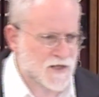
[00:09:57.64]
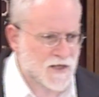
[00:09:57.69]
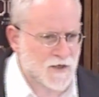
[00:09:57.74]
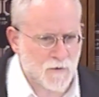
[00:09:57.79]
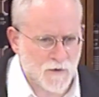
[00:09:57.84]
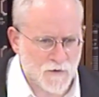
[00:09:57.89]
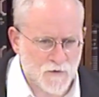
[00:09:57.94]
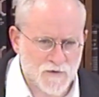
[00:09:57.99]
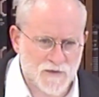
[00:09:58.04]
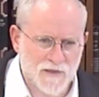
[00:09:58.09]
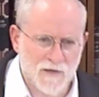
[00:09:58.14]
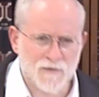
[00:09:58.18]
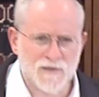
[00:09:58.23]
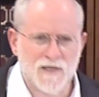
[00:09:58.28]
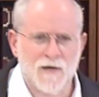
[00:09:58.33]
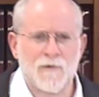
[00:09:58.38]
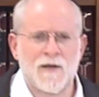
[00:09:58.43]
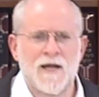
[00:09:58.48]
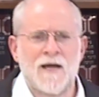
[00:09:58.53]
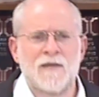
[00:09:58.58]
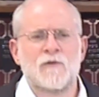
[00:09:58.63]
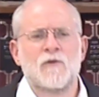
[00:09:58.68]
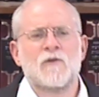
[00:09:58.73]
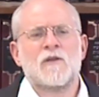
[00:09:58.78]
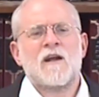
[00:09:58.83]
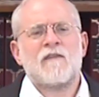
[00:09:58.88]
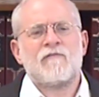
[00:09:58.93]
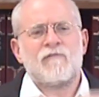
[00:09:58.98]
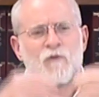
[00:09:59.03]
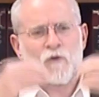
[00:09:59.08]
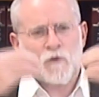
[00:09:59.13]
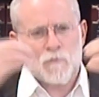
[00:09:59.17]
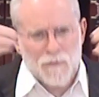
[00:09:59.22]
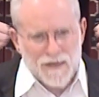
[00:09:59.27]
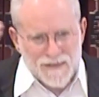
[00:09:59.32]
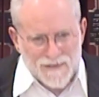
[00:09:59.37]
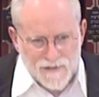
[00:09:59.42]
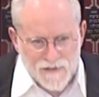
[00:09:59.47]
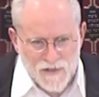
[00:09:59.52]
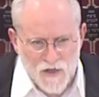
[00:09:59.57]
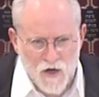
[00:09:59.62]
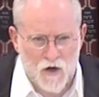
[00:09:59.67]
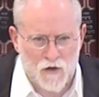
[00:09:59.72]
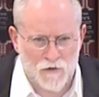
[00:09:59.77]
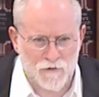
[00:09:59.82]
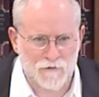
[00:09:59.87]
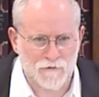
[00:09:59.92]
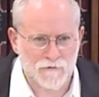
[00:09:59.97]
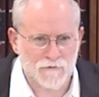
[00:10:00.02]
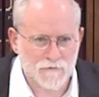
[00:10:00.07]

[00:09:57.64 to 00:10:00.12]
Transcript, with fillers: cuando estamos hablando de la formación